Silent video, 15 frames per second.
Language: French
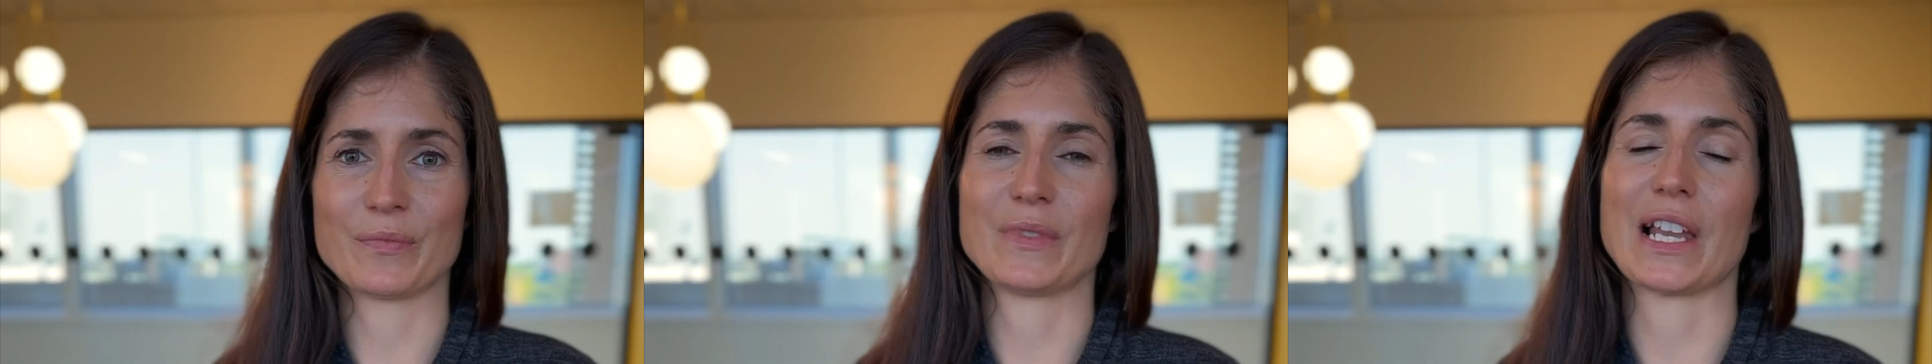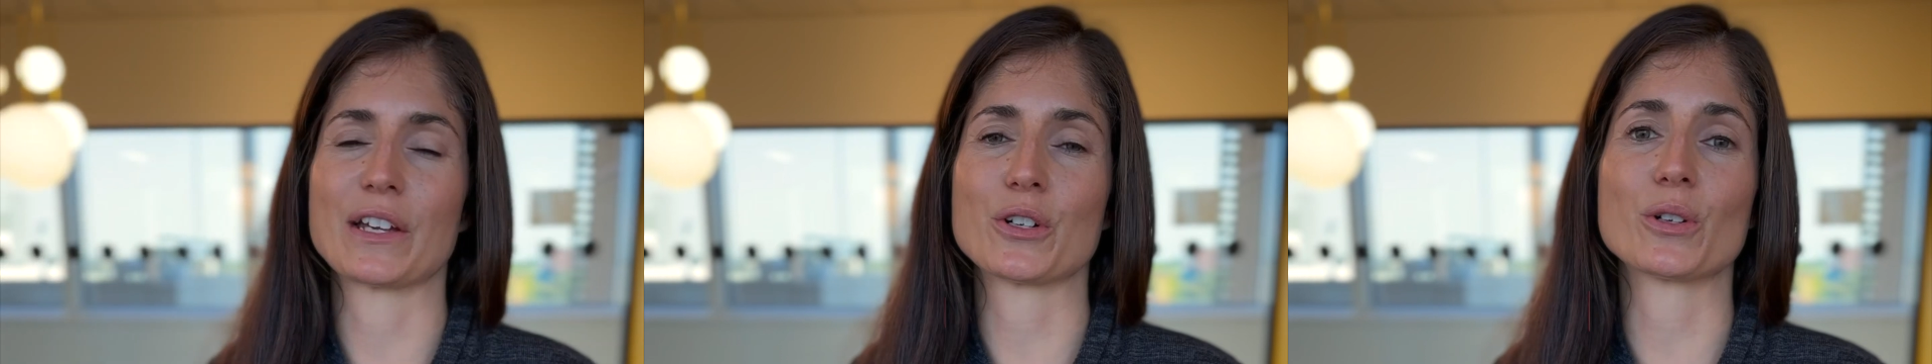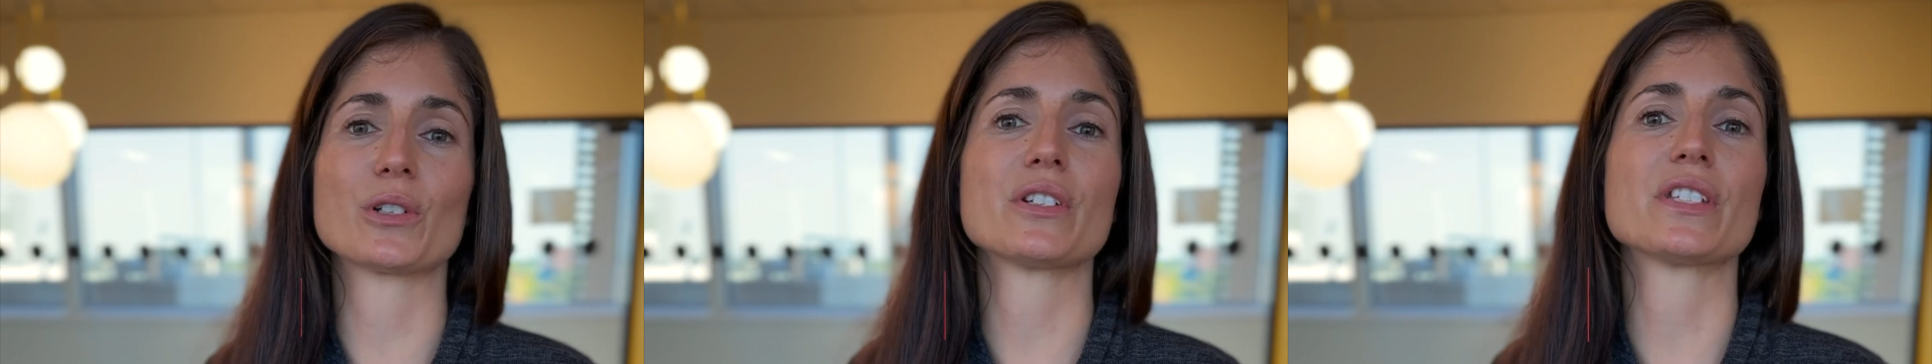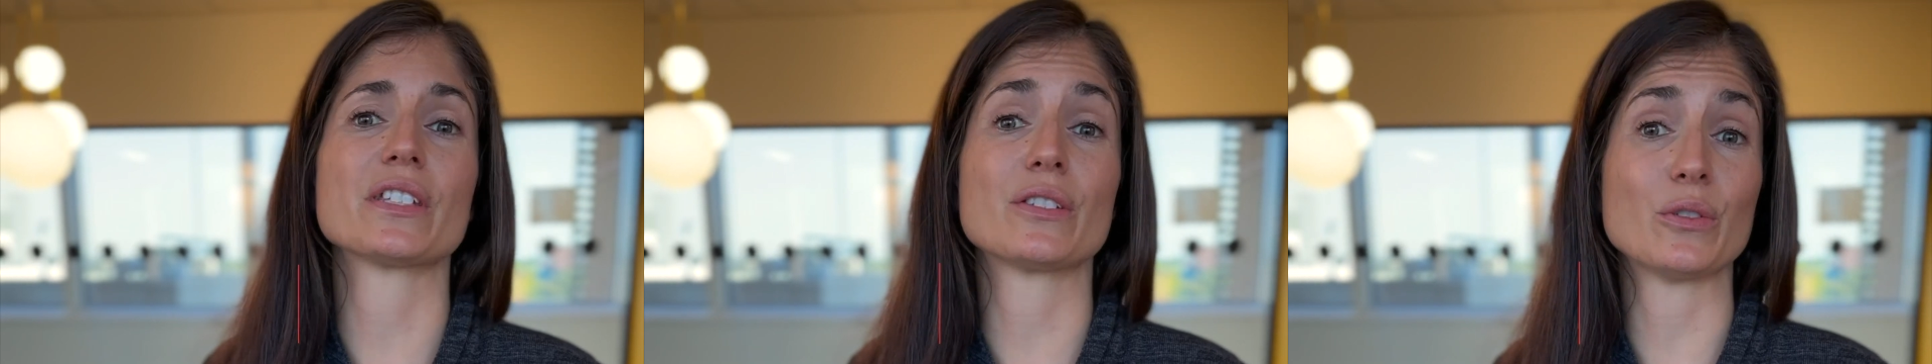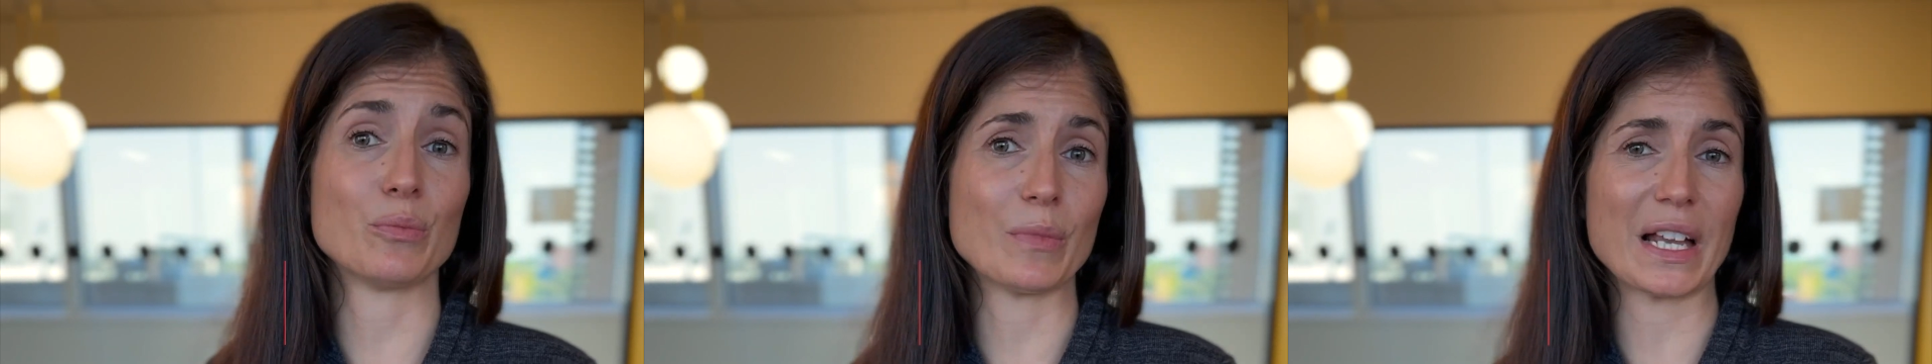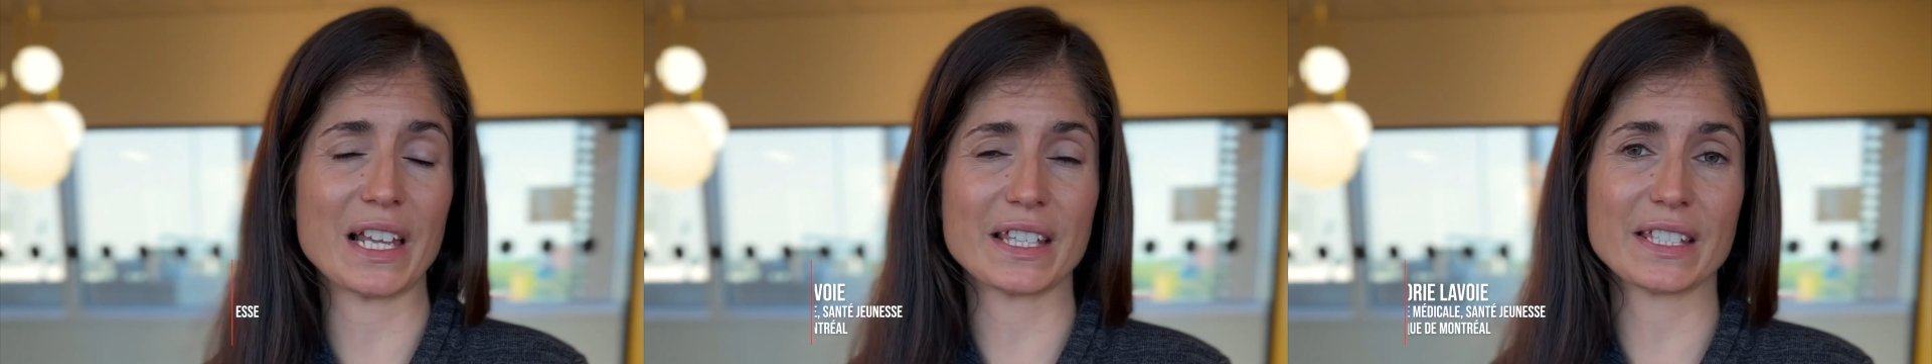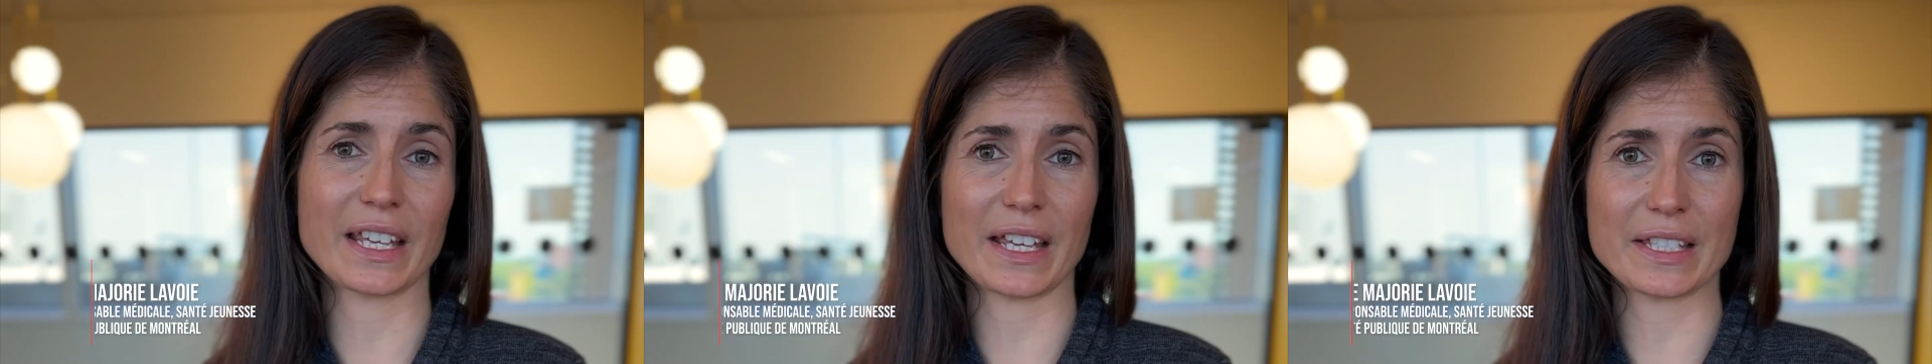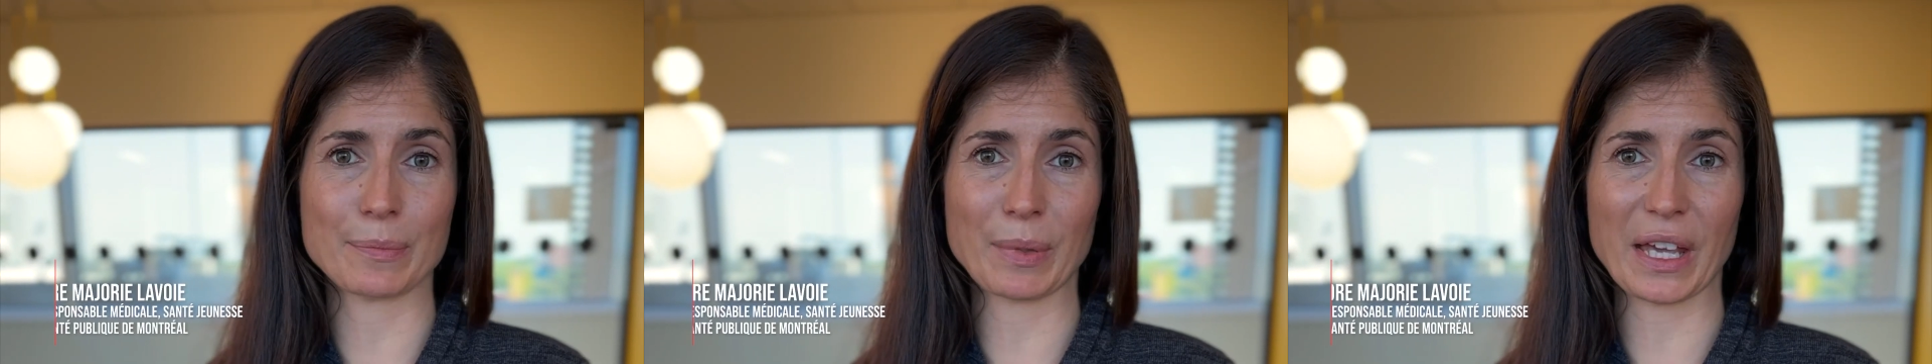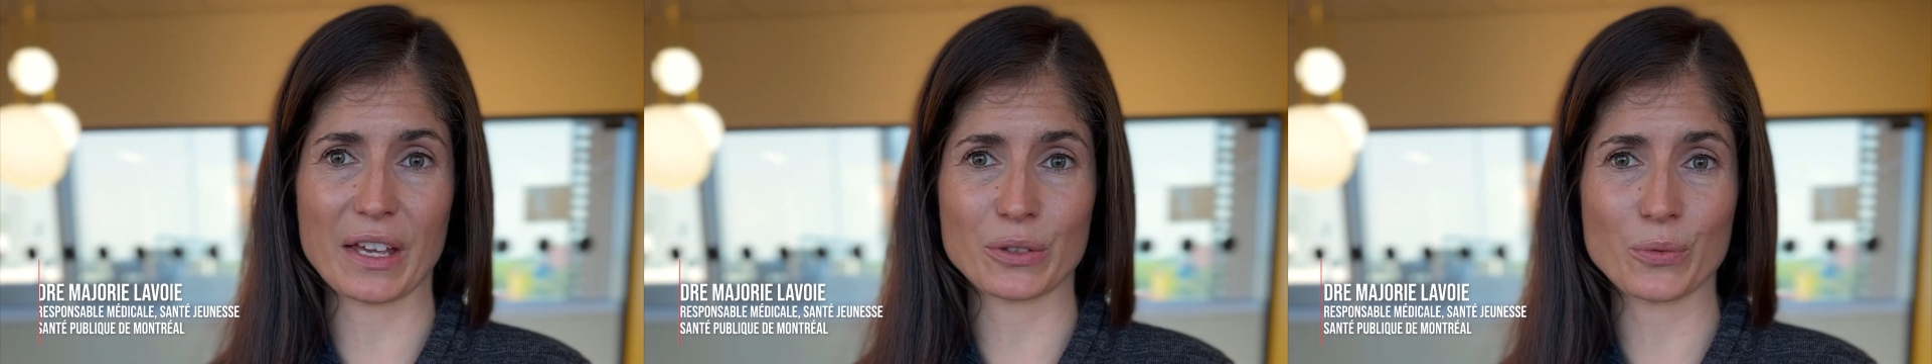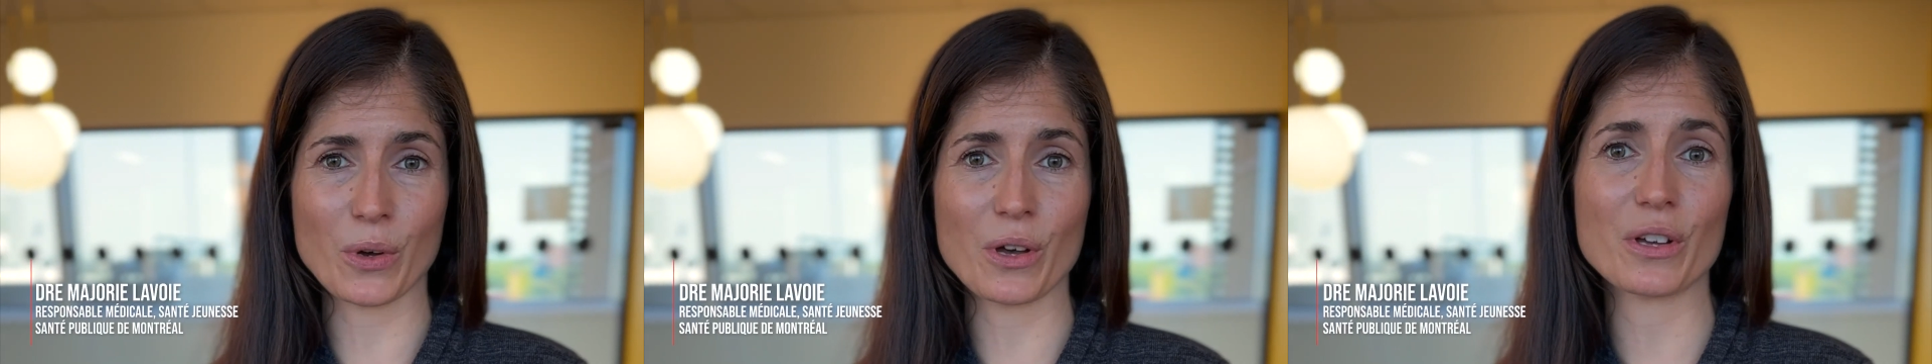La coqueluche est une maladie
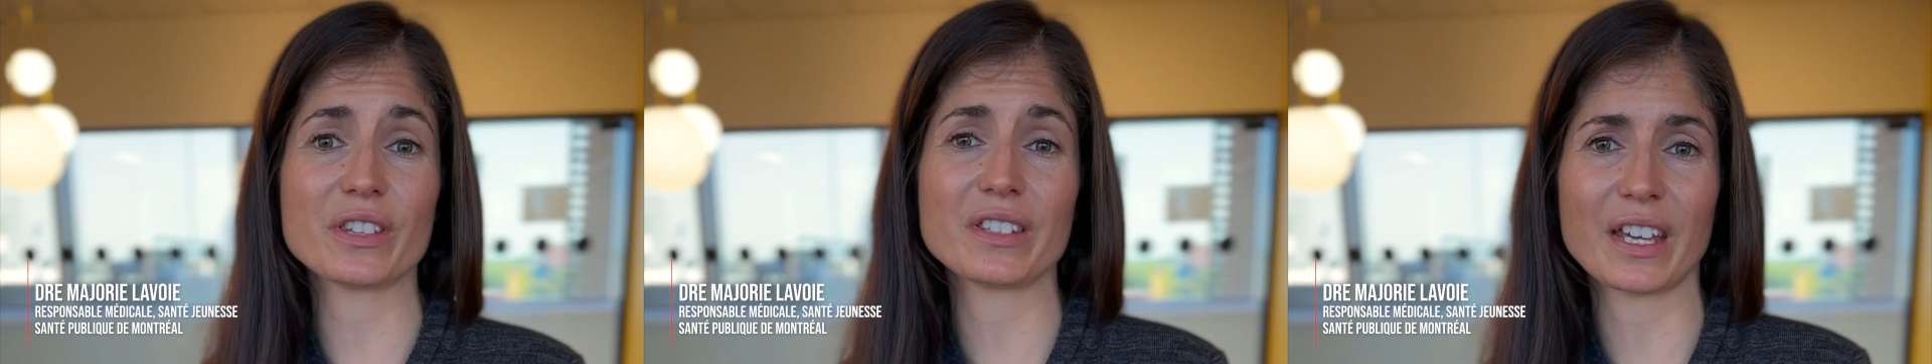respiratoire